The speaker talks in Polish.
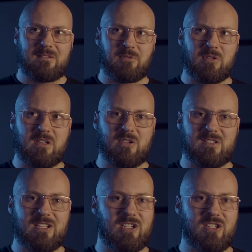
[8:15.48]
no, nie
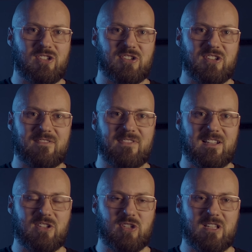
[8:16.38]
oznacza jeszcze, że
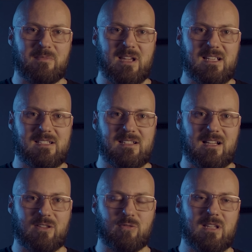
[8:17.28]
faktycznie tym jest,
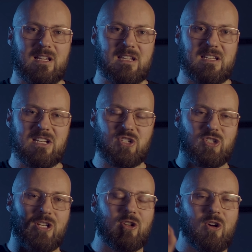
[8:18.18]
a tutaj
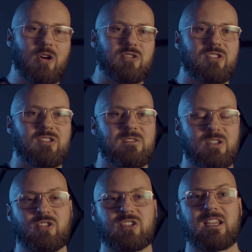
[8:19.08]
jeszcze dochodzi
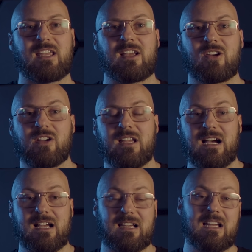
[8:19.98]
coś takiego
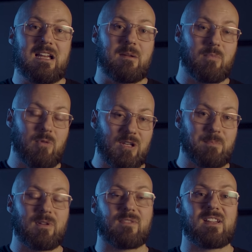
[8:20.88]
jak błąd
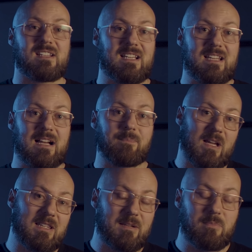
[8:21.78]
potwierdzenia,
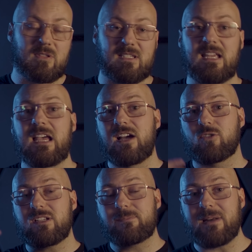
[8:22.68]
atrybucji,
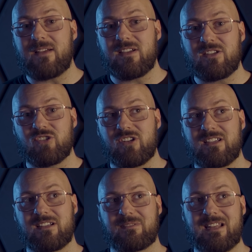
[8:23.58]
który sprawia,
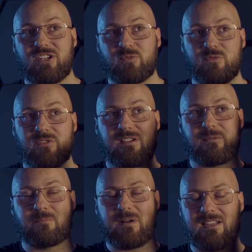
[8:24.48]
że nasz mózg
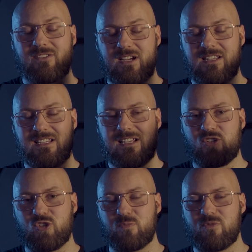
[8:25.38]
bardzo chętnie
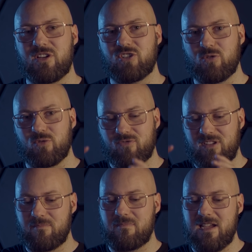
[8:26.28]
zatrzymuje się już w
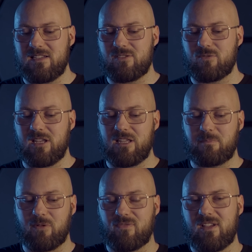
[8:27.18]
tym miejscu, kiedy
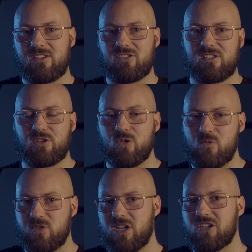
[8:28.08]
potwierdzi z
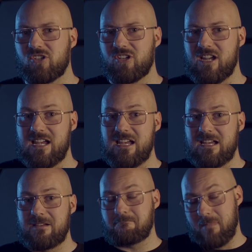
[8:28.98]
grubsza, że
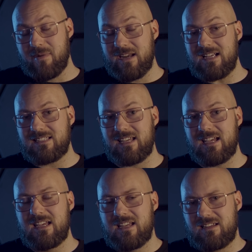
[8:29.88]
mamy rację